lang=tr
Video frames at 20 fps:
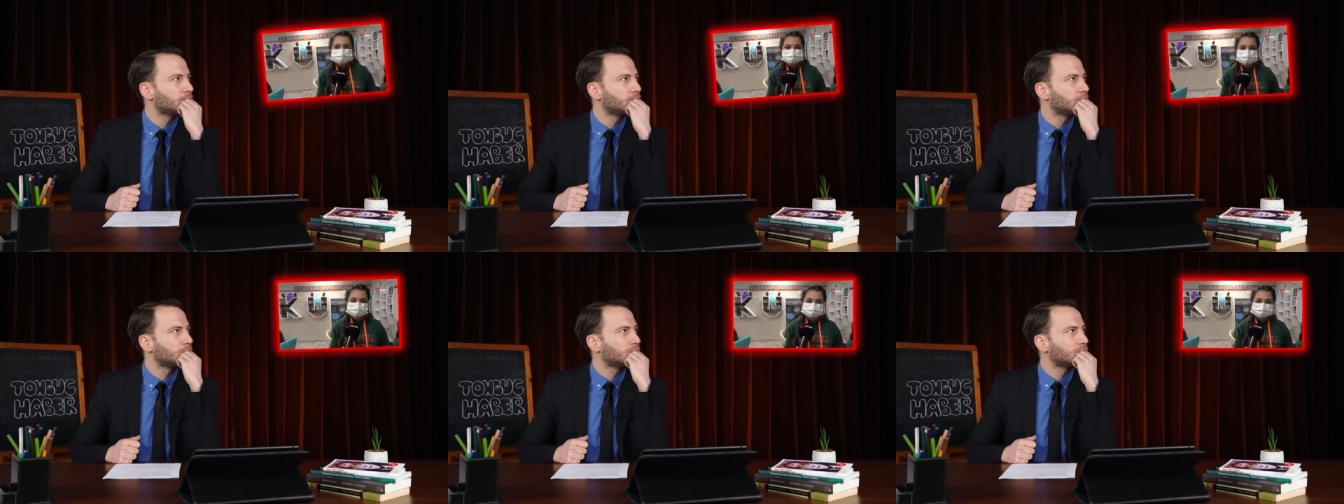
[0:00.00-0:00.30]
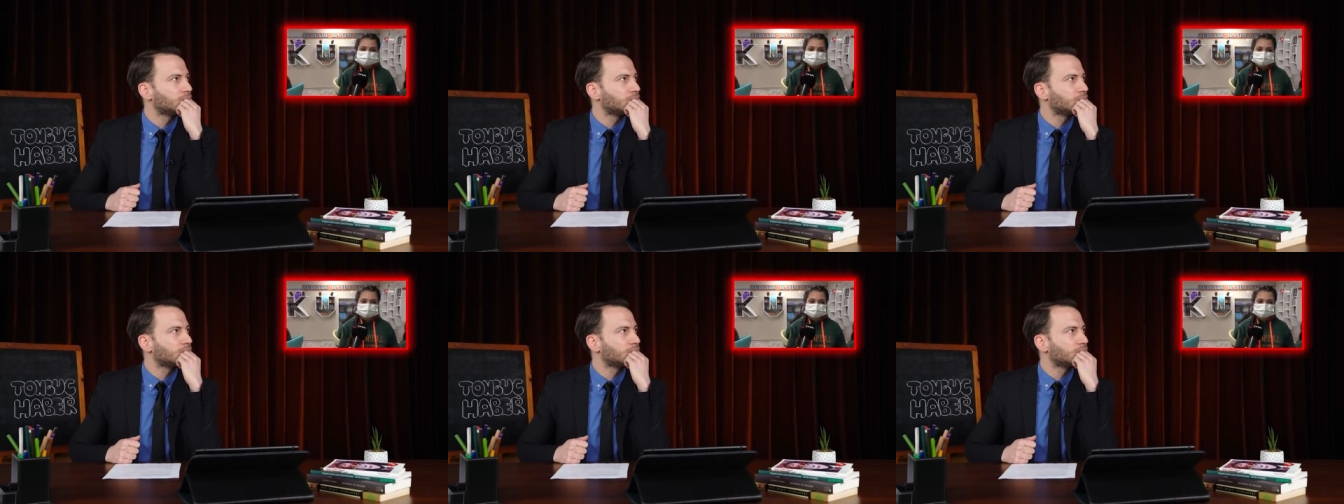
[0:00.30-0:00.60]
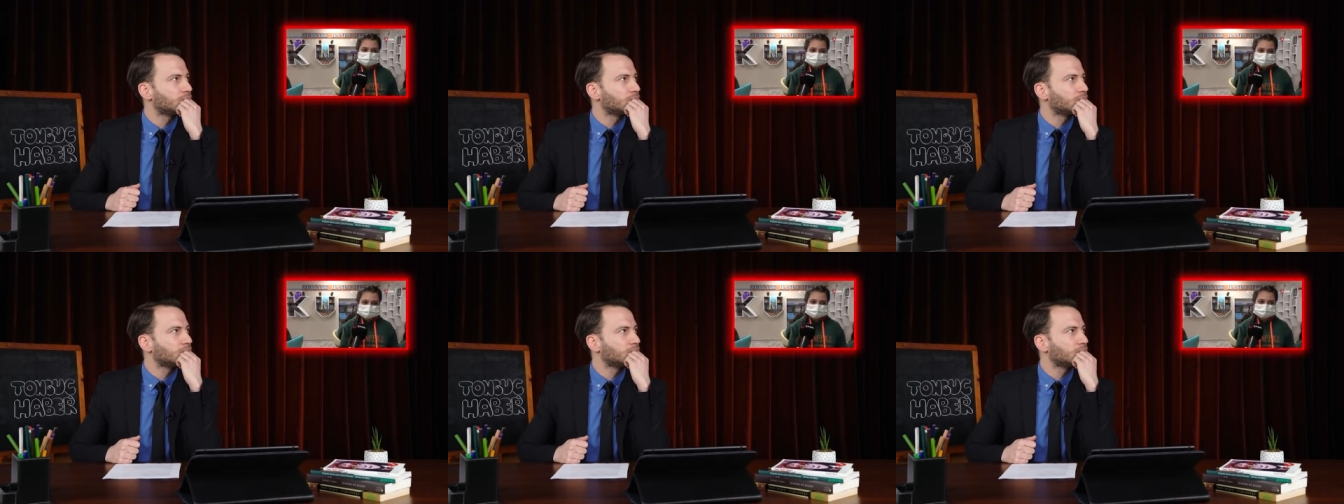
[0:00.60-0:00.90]

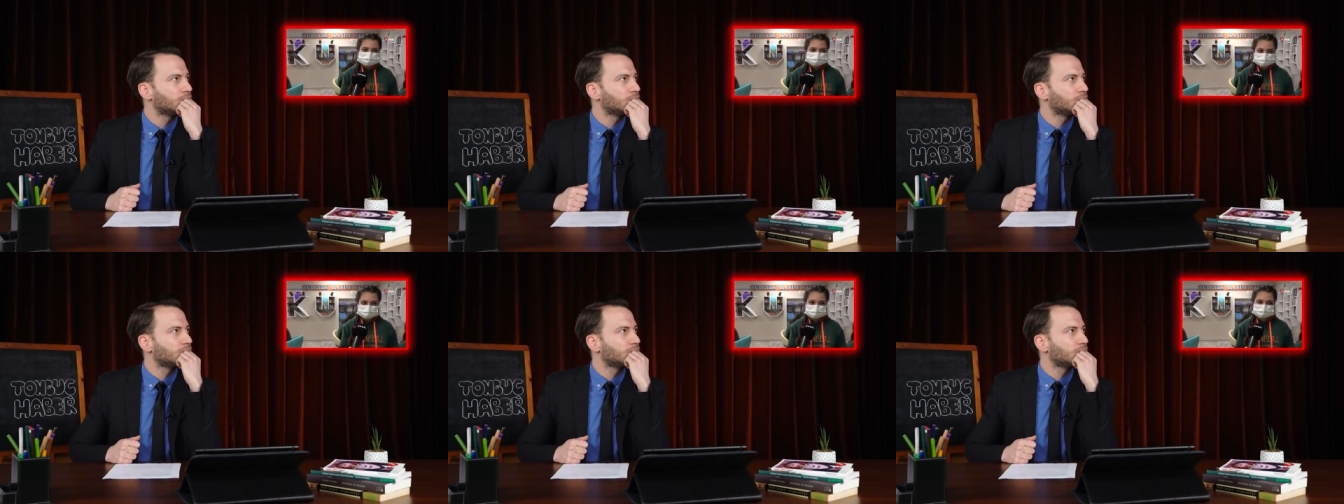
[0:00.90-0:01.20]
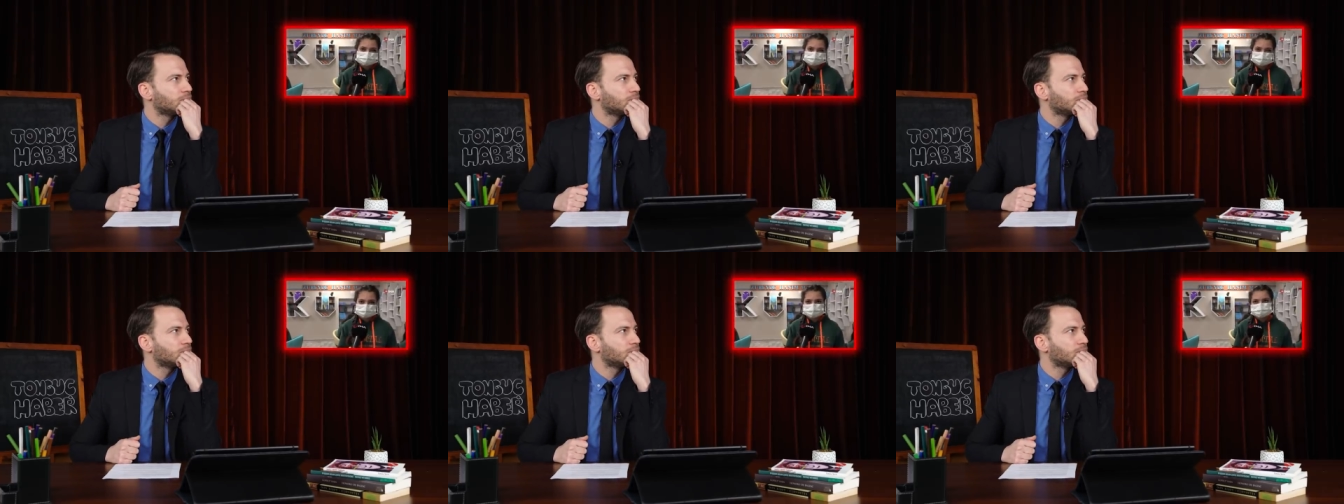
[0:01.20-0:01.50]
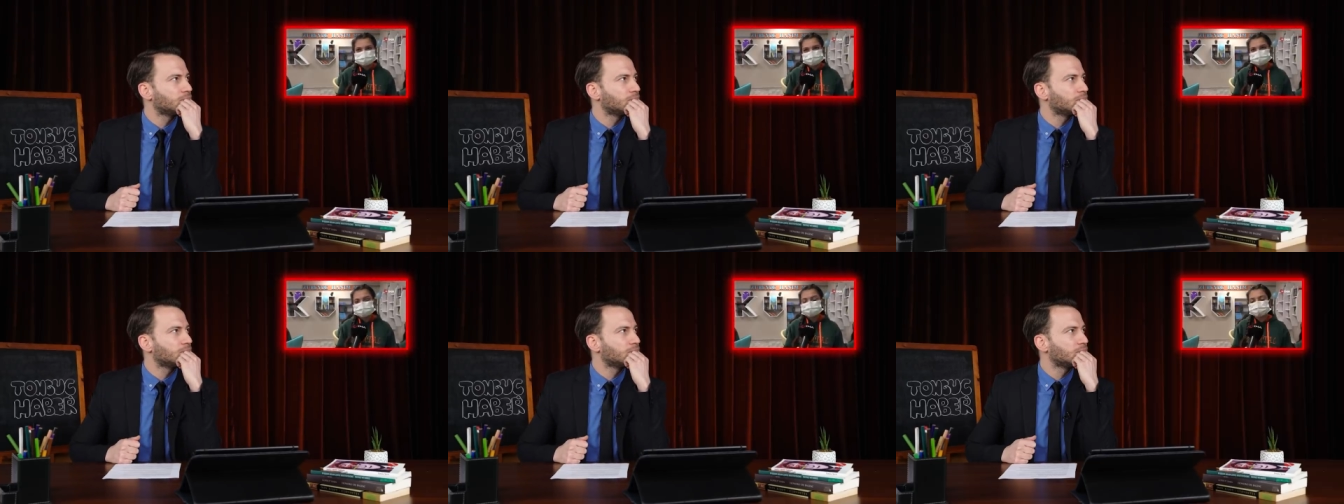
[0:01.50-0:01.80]
Özellikle bizim çağımızdaki
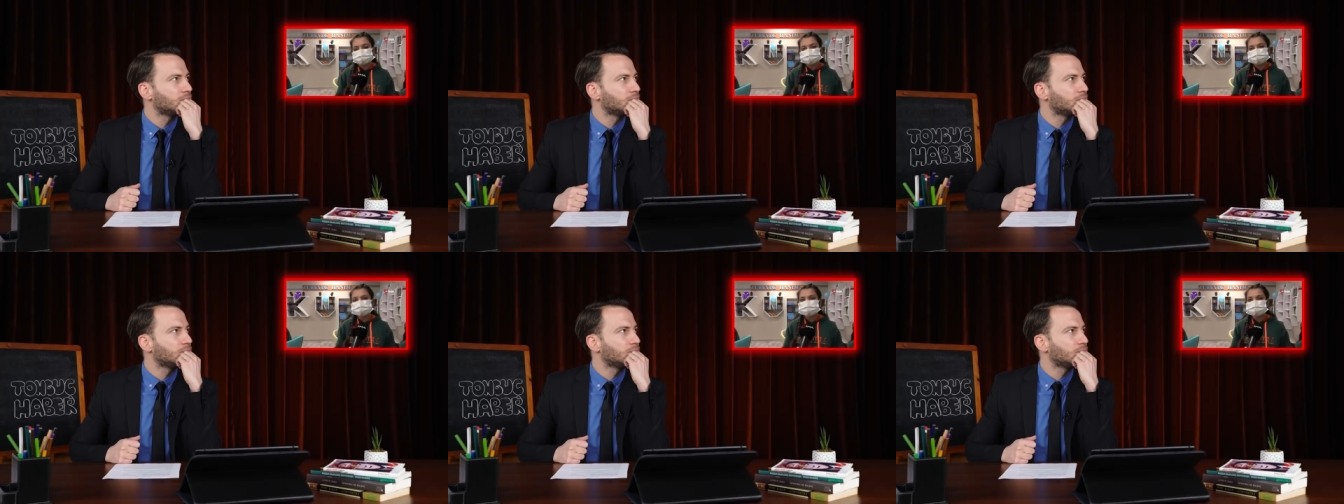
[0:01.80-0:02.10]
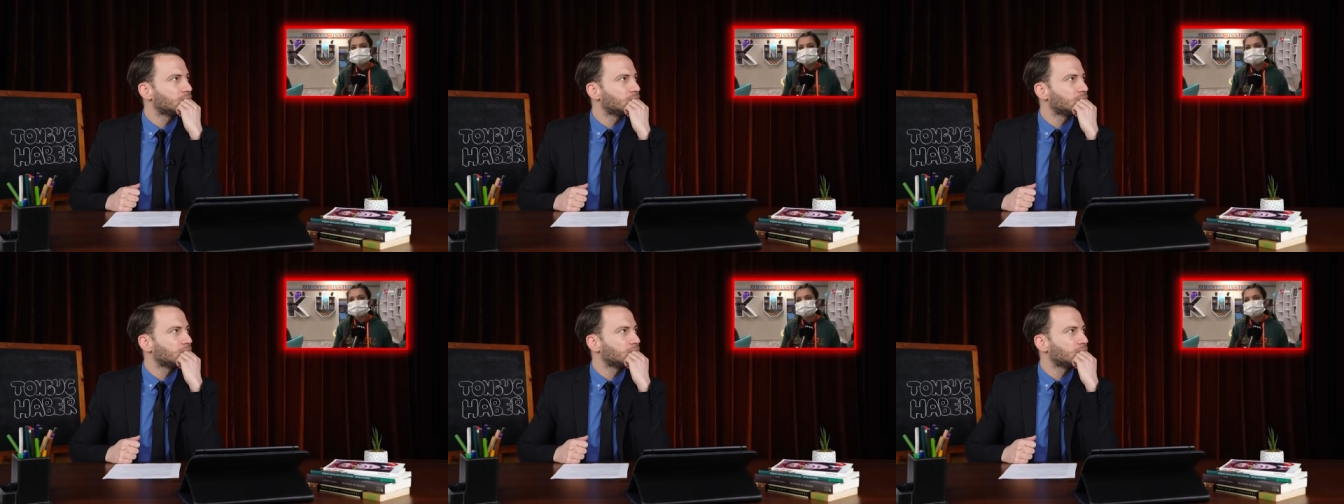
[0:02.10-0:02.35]
çocukların